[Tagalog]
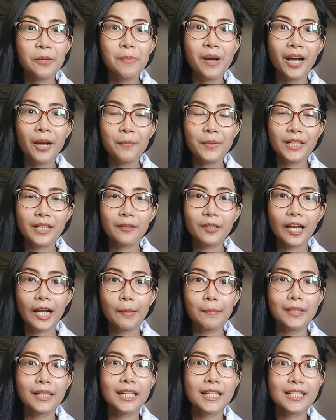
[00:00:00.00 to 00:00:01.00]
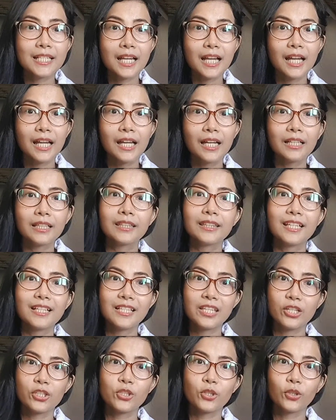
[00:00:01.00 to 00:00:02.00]
hindi naman kami nagkamali sa
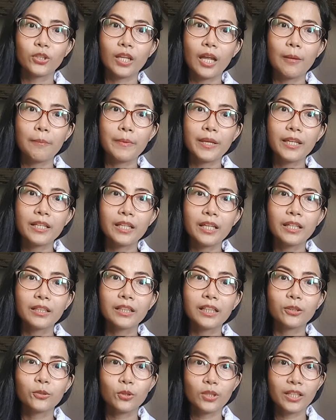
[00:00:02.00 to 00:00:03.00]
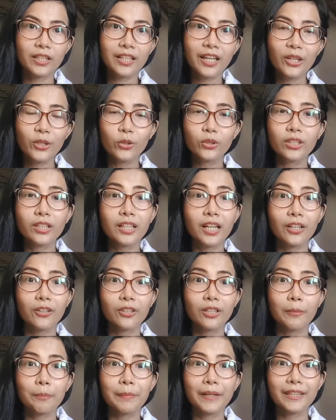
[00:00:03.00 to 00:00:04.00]
decision namin and katulad ngayon,
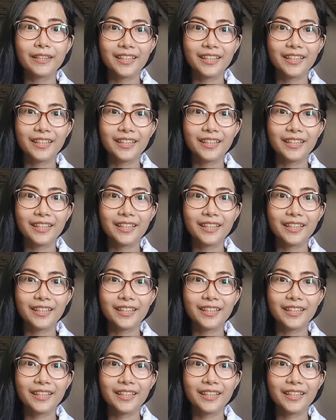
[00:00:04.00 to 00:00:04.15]
nagkaroon ng